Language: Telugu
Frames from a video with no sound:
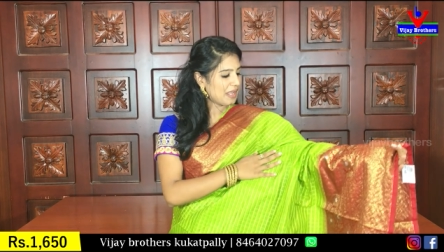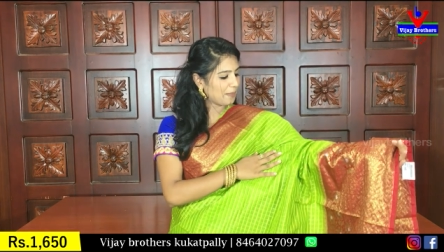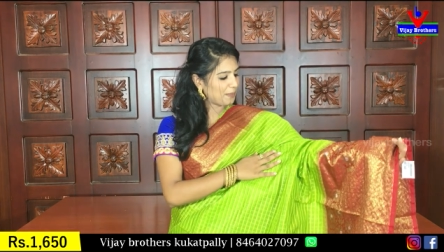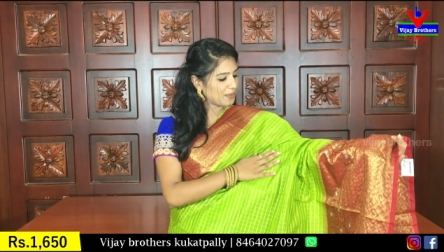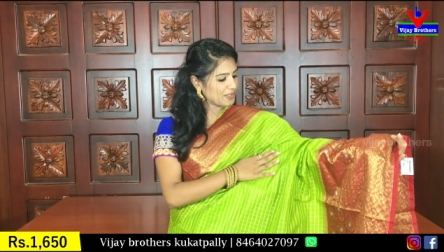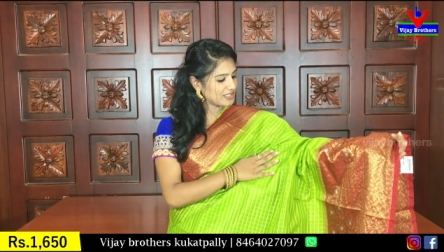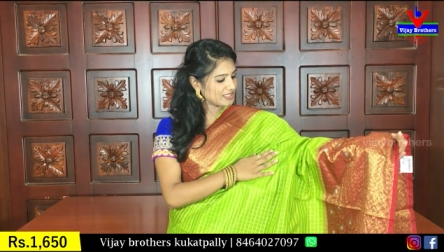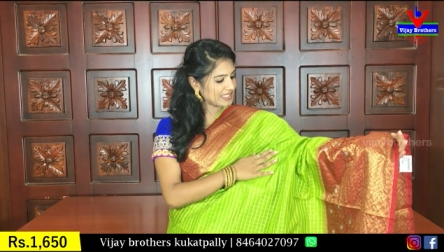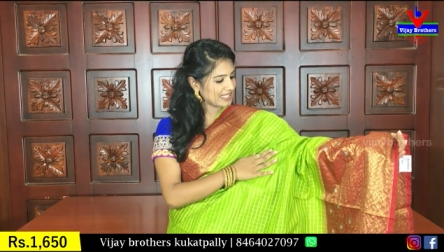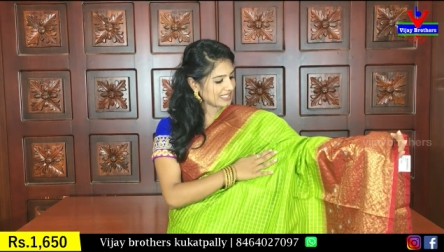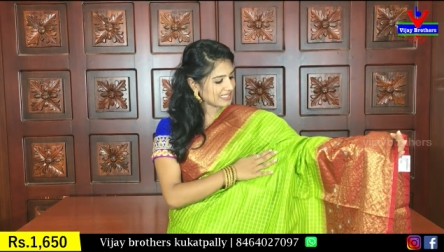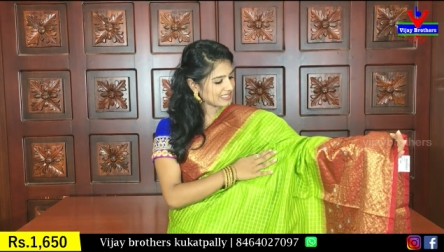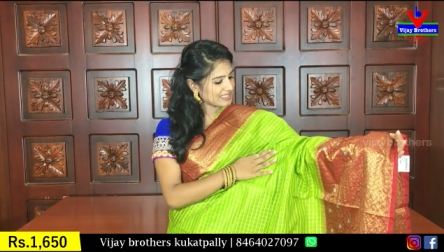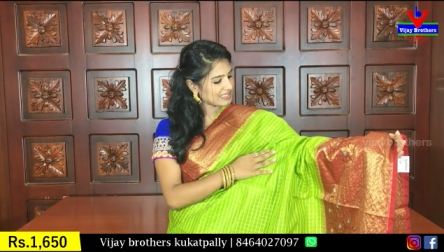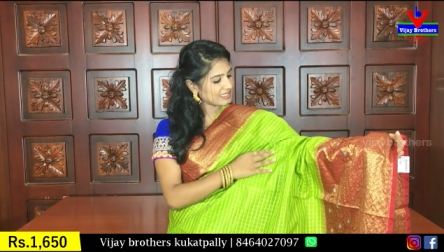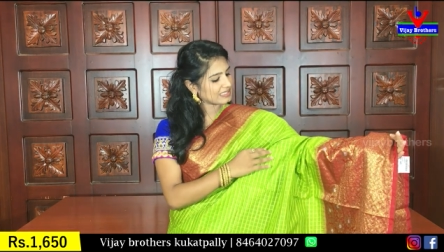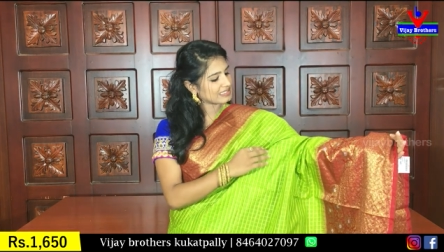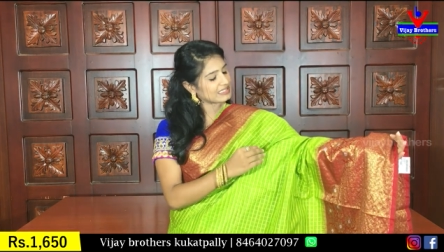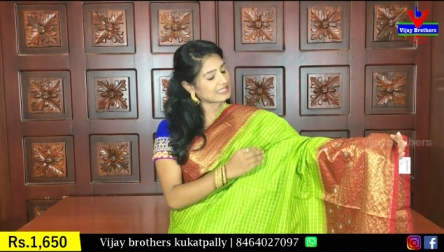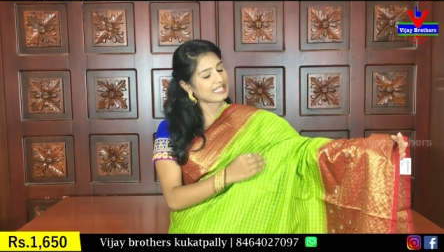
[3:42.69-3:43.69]
ఇప్పుడు
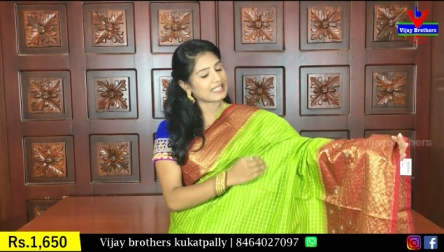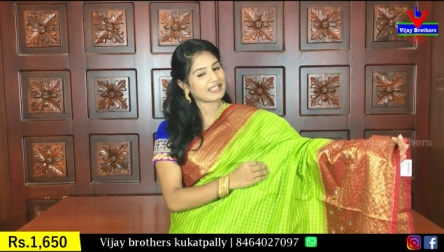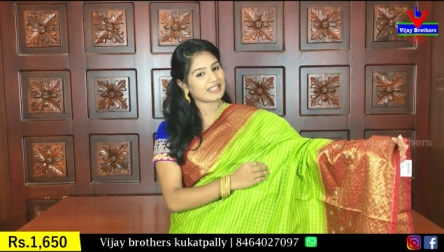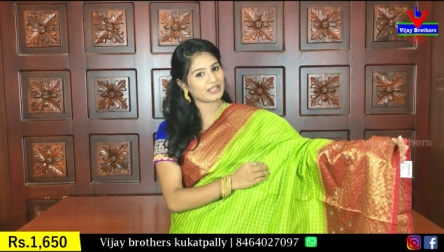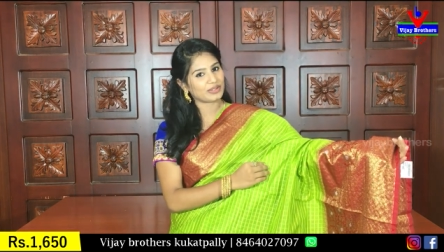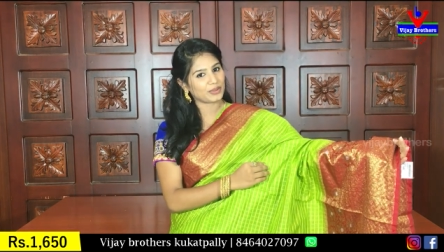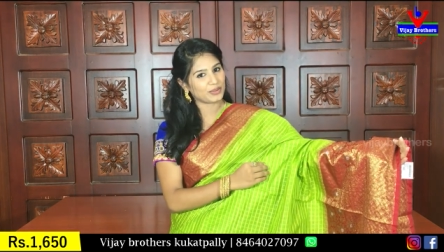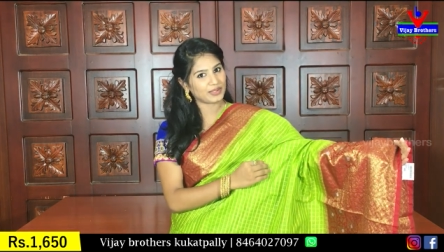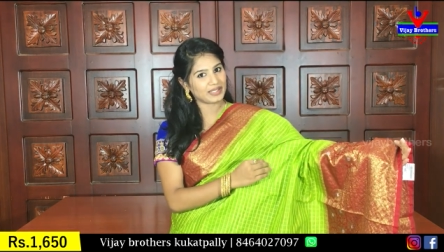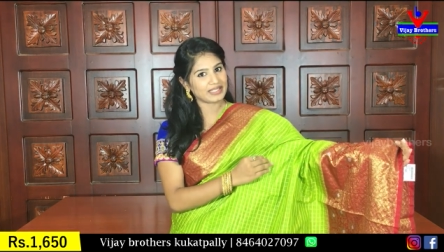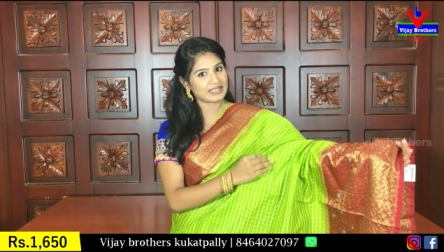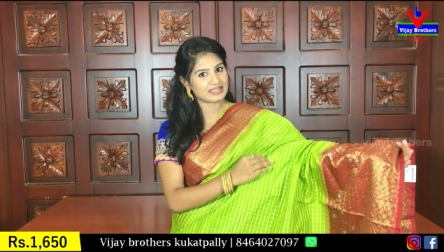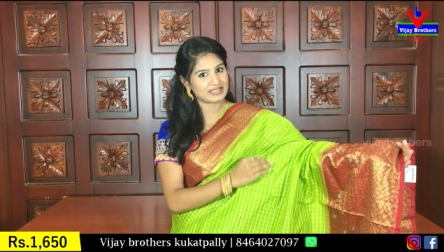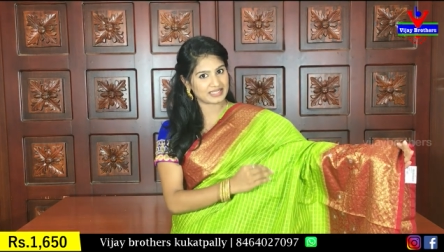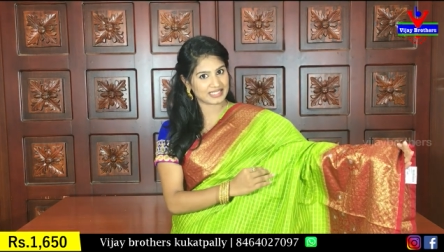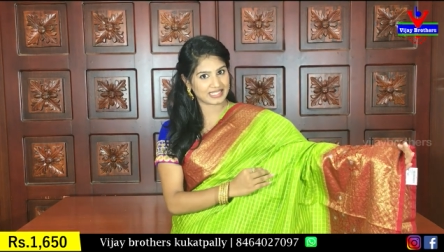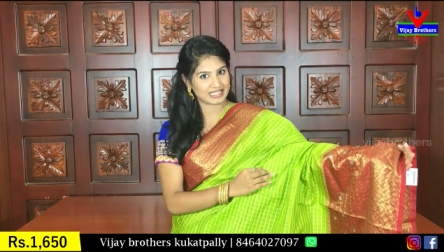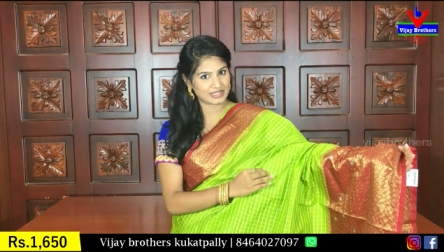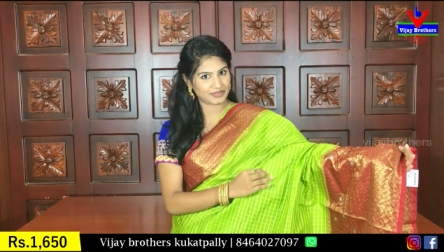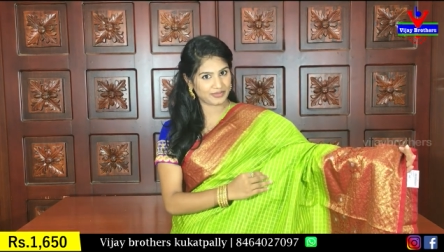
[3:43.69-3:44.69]
చెక్స్ జెరీతోనే
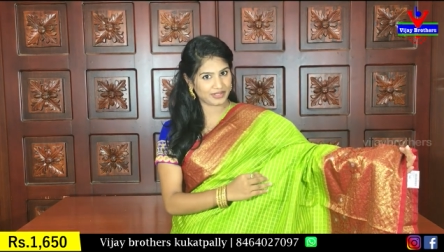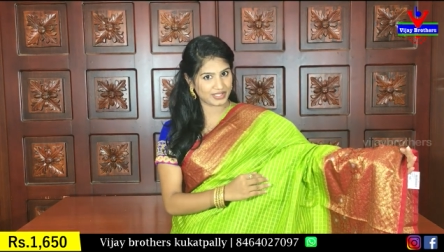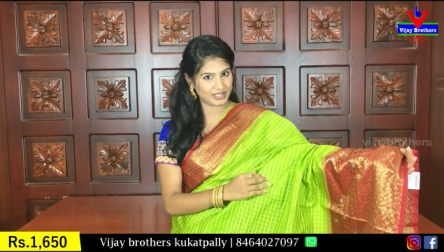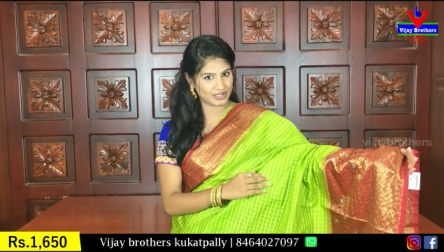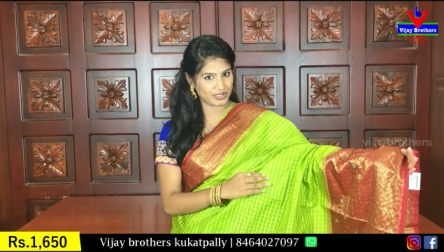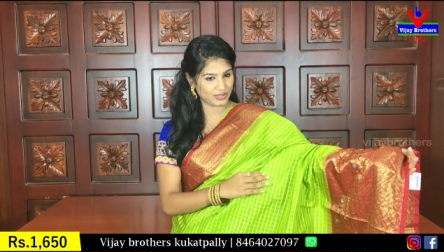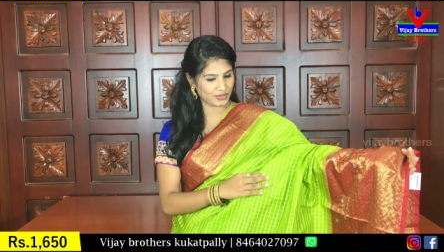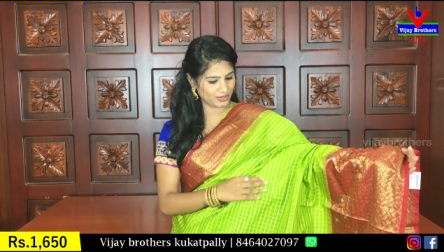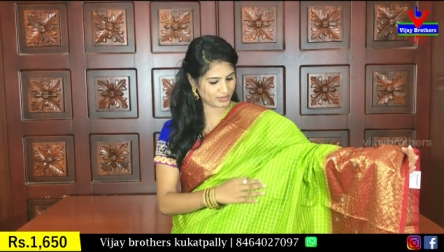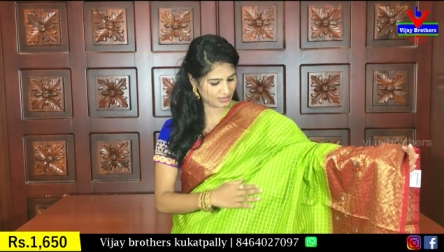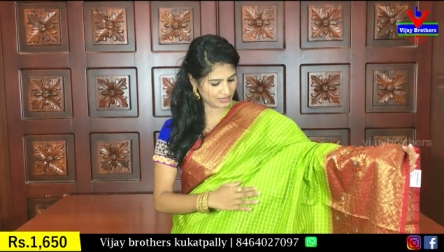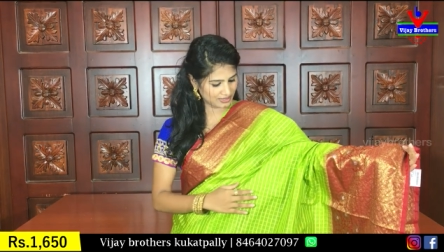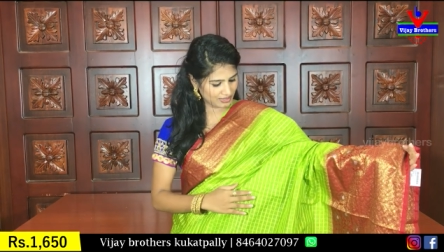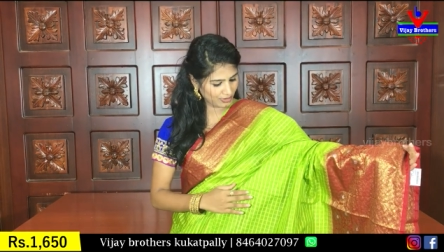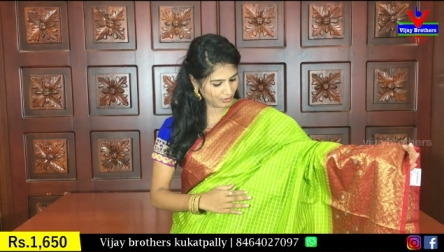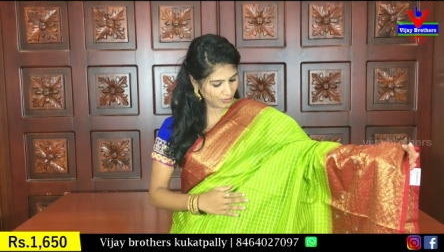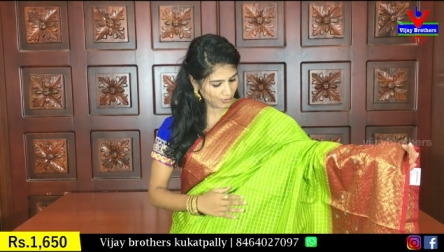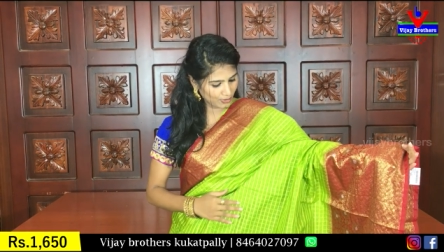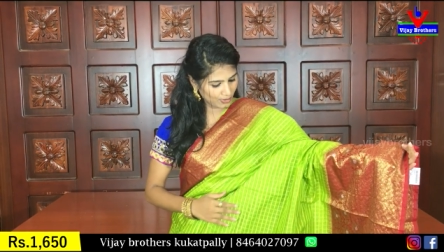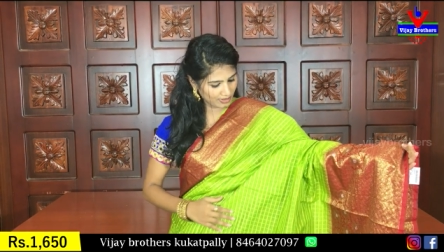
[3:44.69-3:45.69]
చెక్స్ ఫినిషింగ్
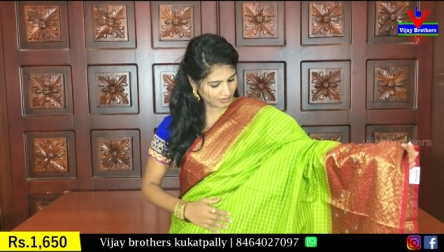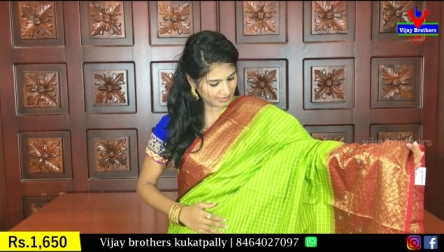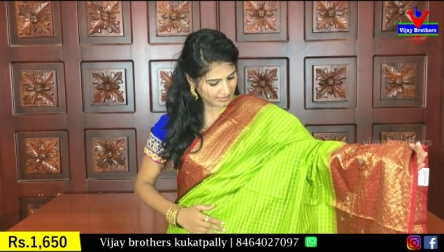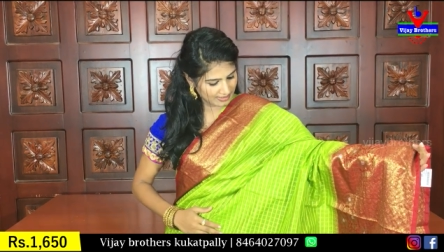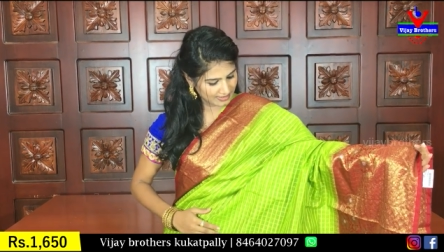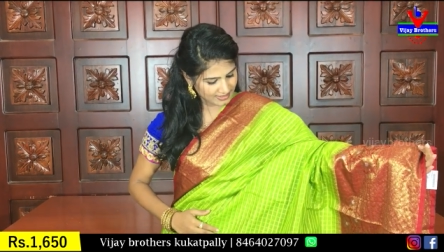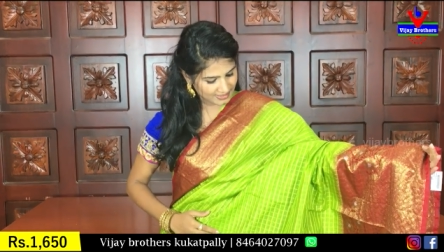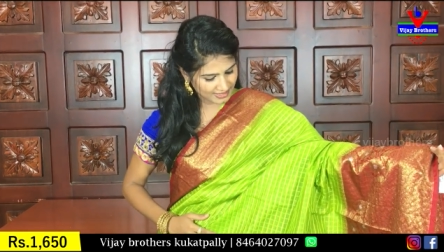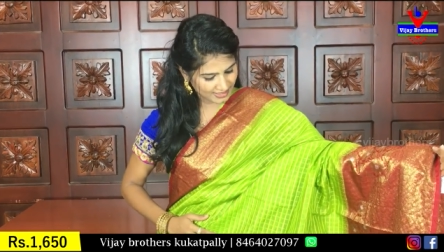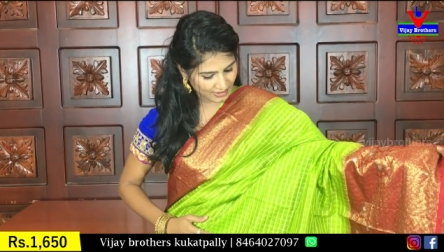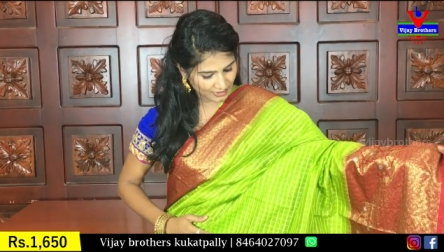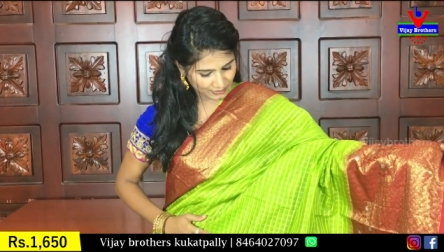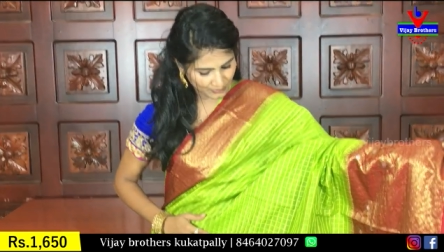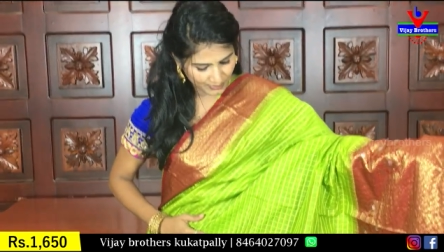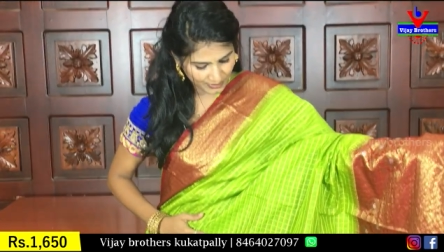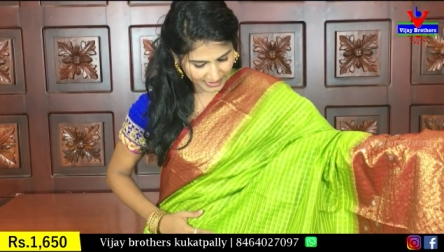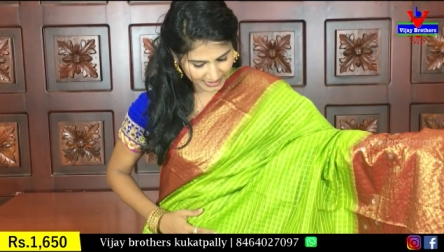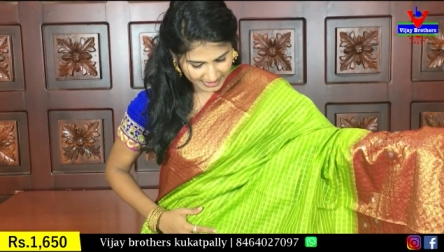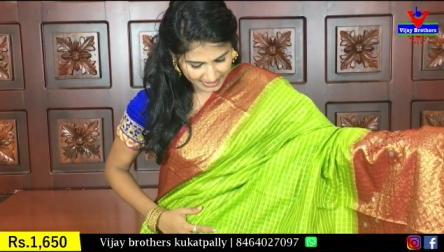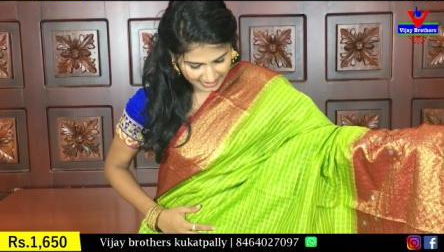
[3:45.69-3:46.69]
వచ్చింది గోల్డ్ కలర్
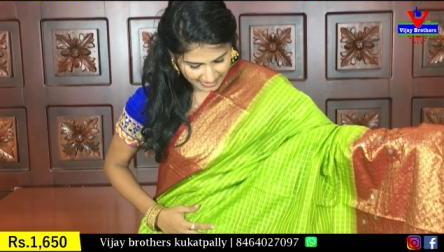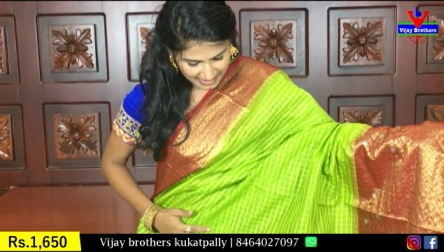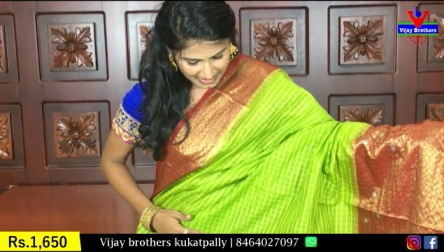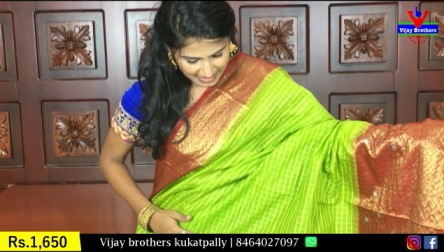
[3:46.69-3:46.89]
జెరీతోనే